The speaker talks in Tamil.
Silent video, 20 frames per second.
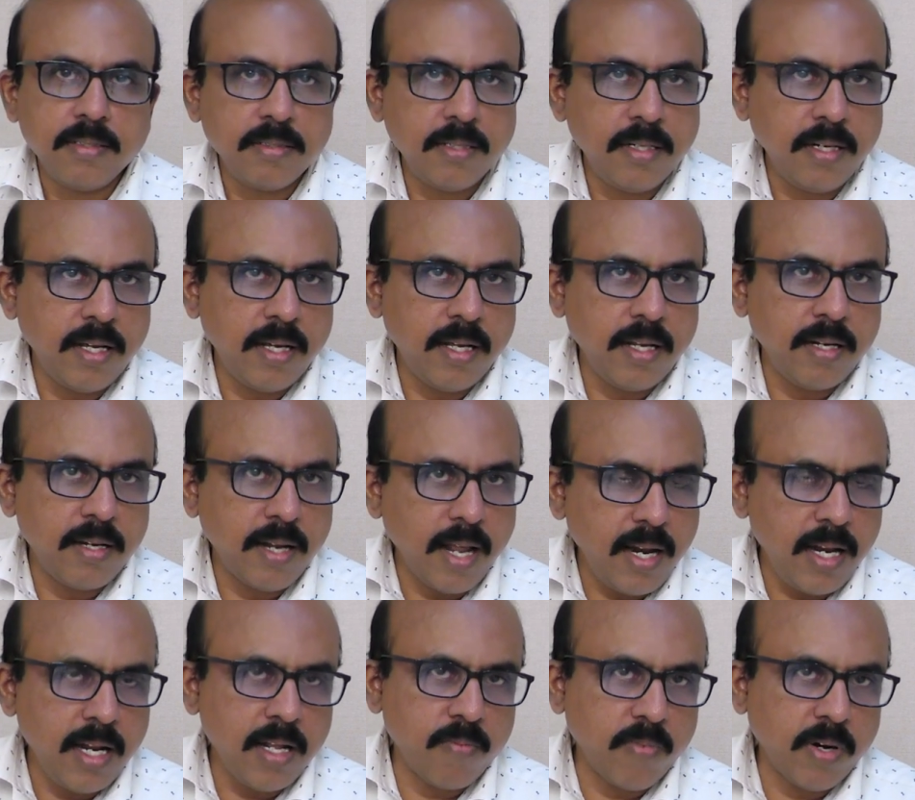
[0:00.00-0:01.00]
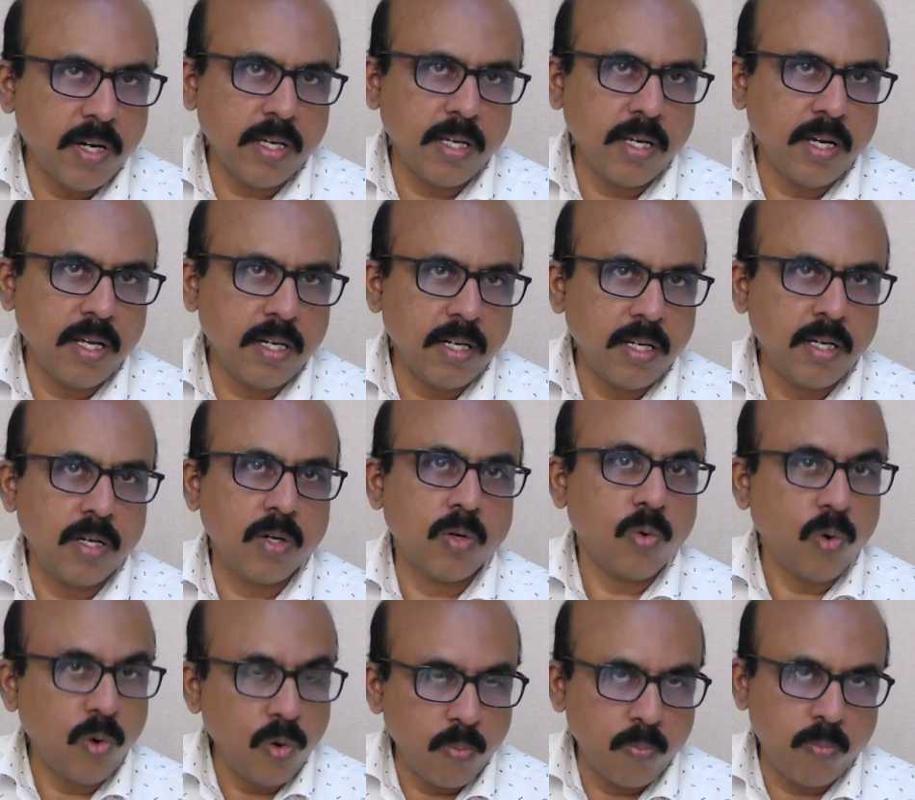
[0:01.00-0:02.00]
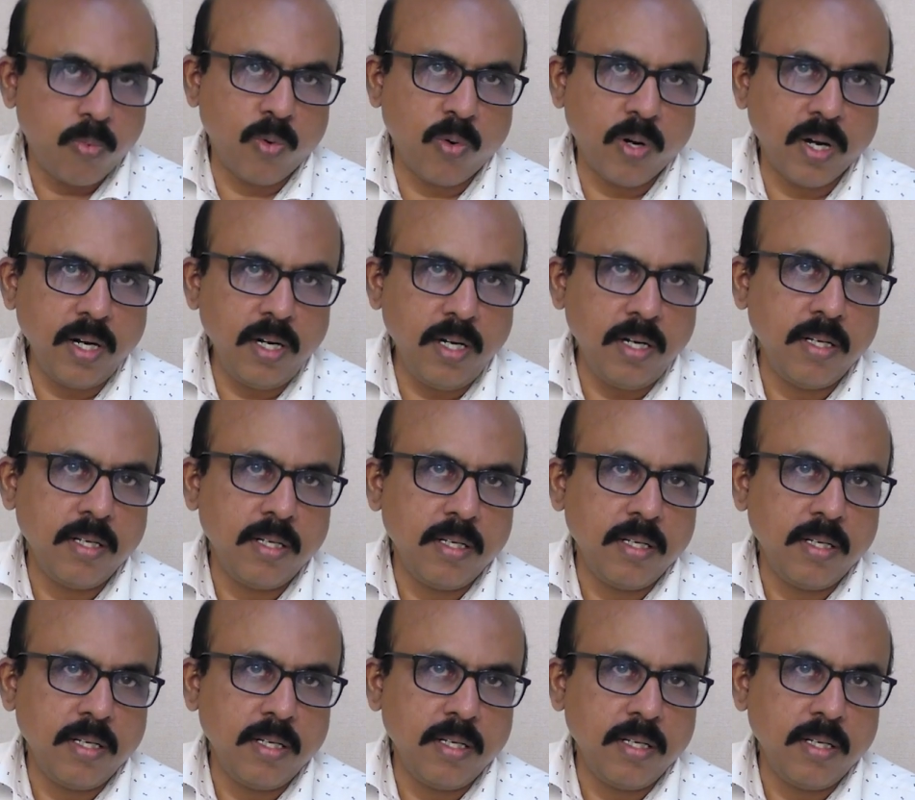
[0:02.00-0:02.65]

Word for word: சில நல்ல வகையான கொழுப்புகள்